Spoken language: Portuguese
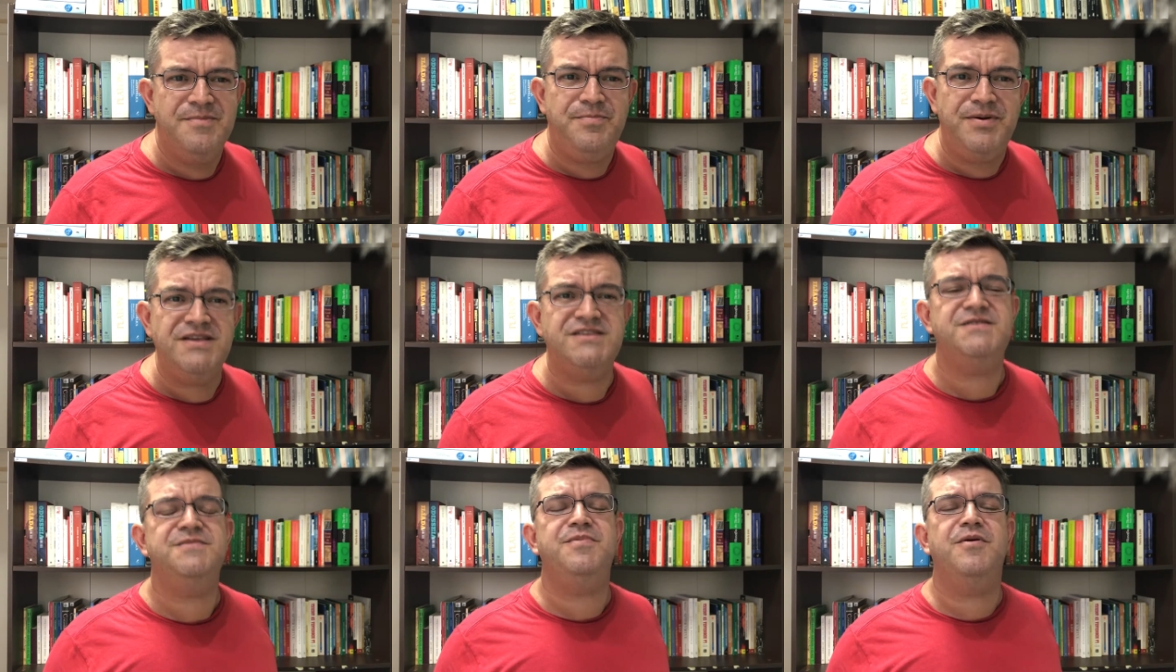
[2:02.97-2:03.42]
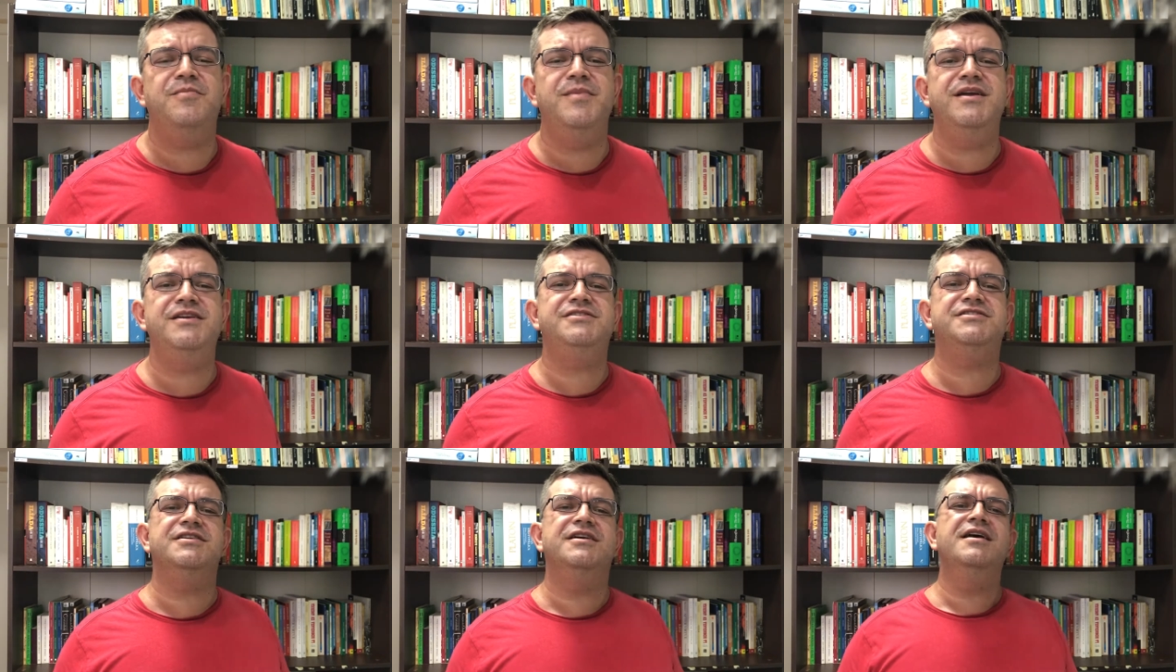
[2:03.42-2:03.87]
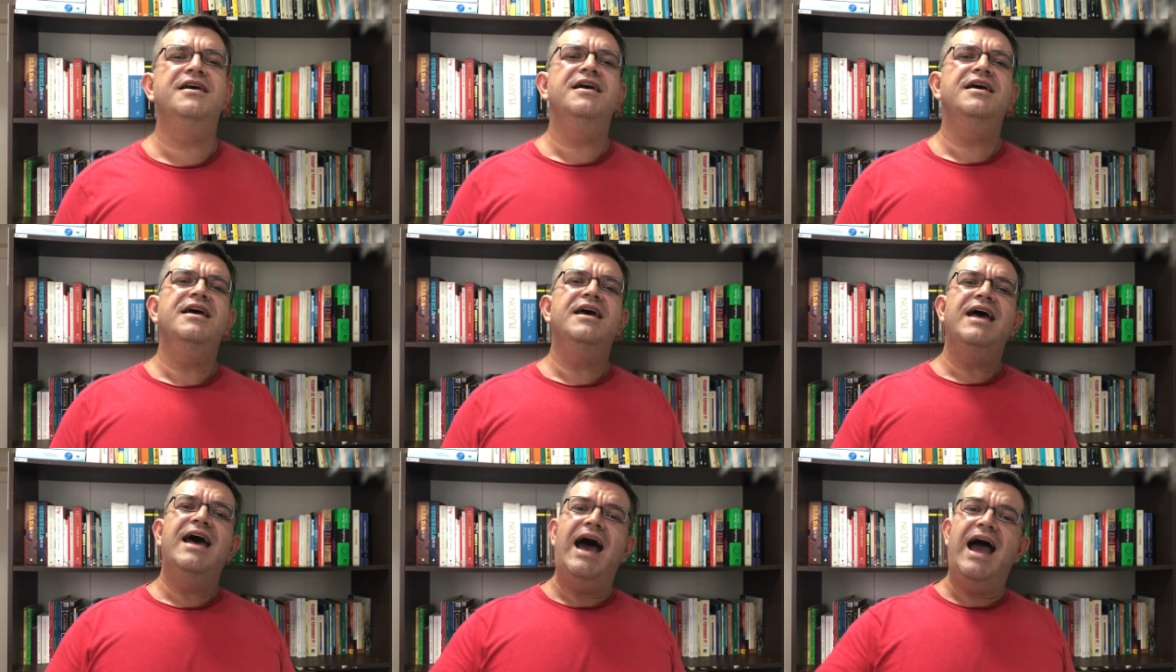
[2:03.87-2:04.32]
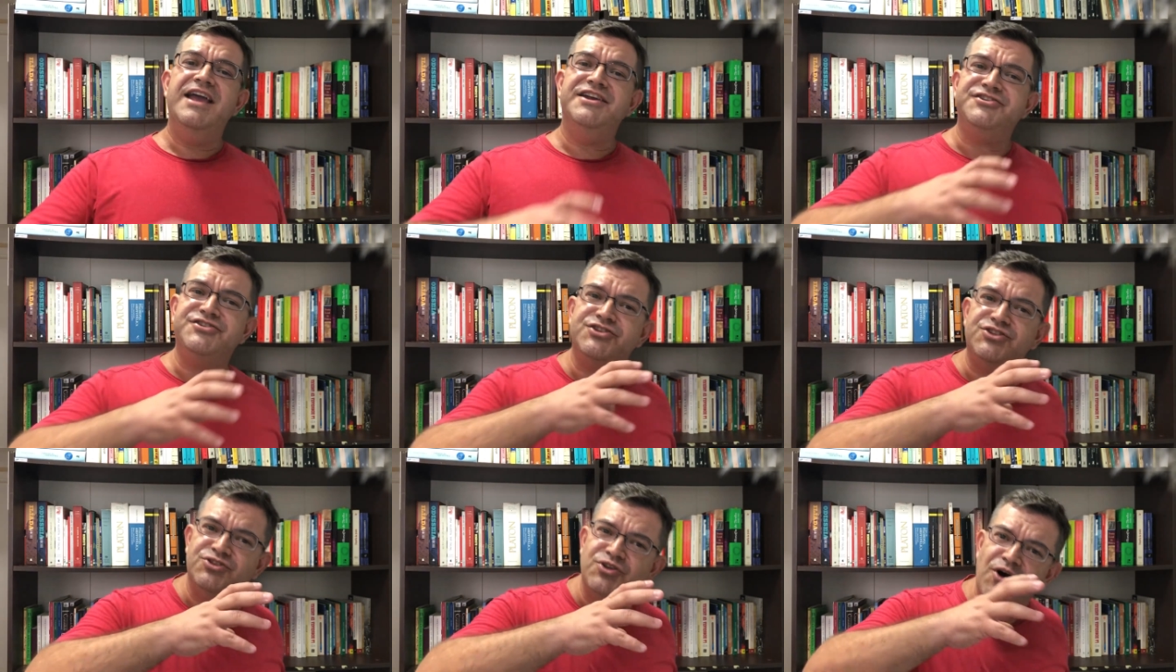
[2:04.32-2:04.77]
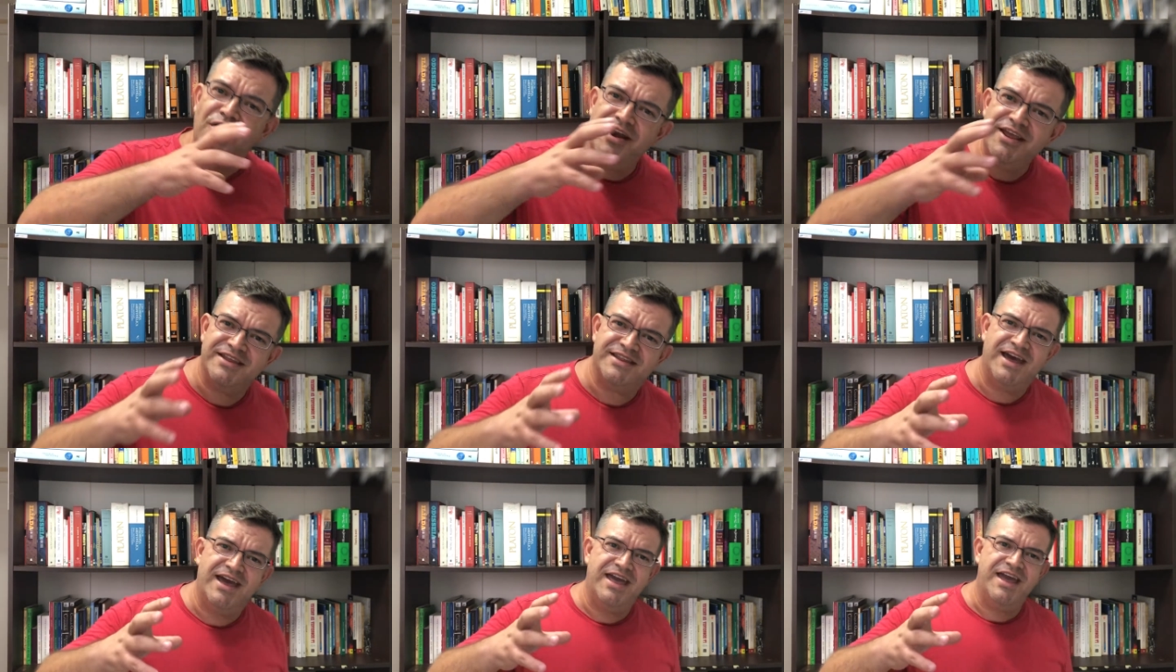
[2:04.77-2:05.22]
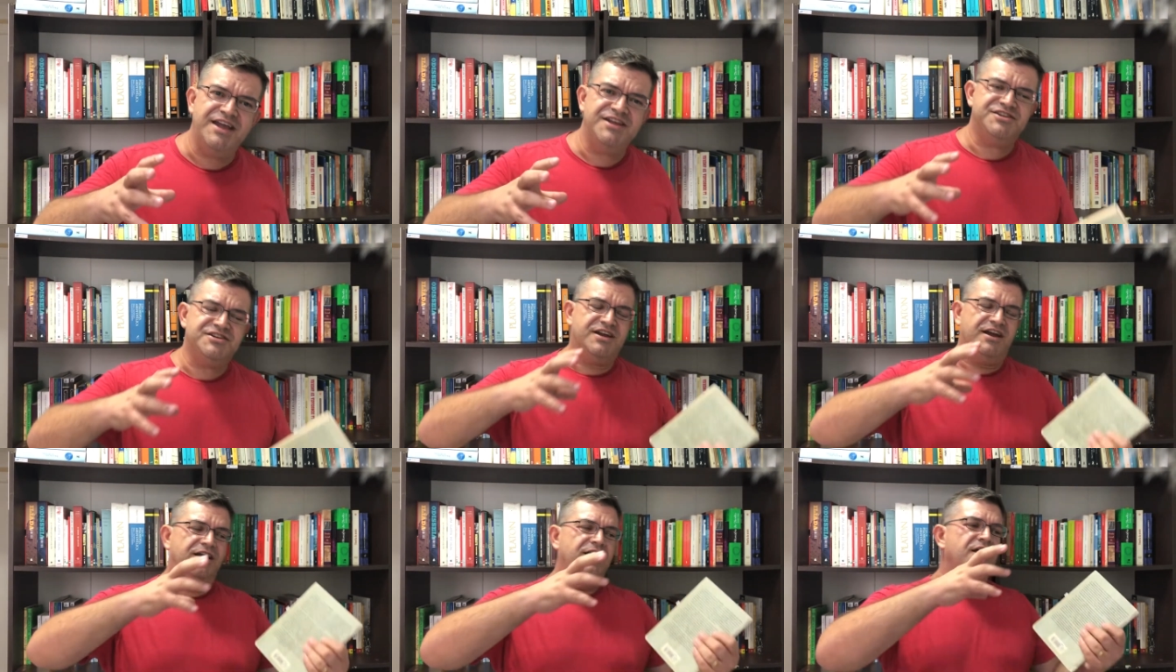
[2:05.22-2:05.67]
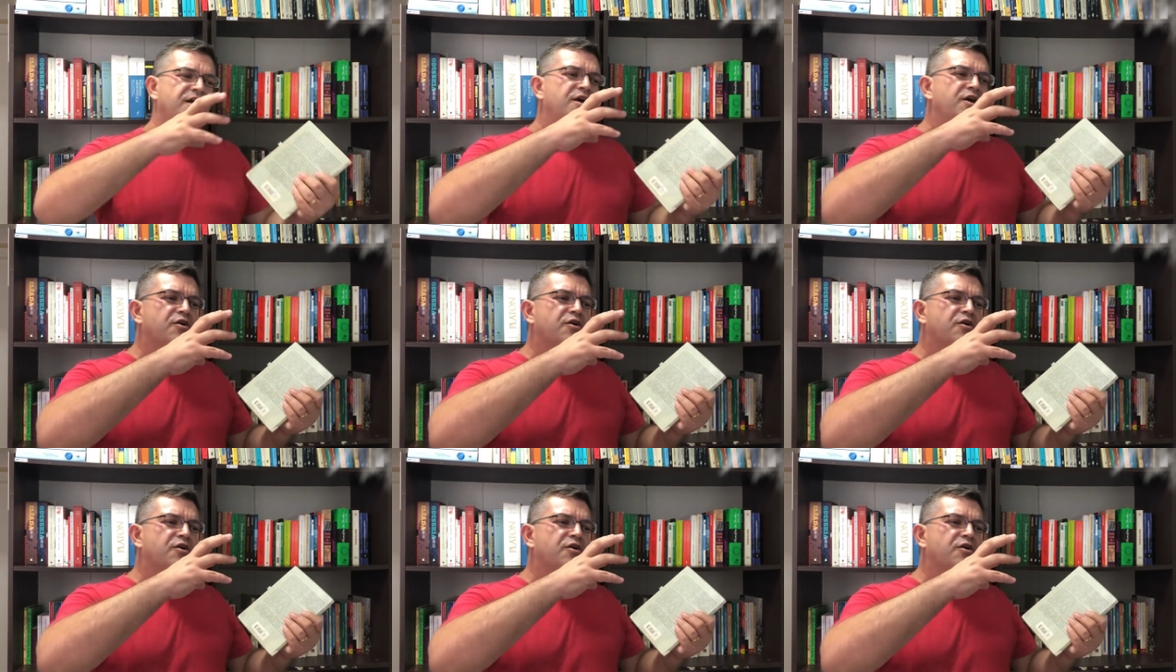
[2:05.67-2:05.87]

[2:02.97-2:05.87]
e principalmente a história da ética,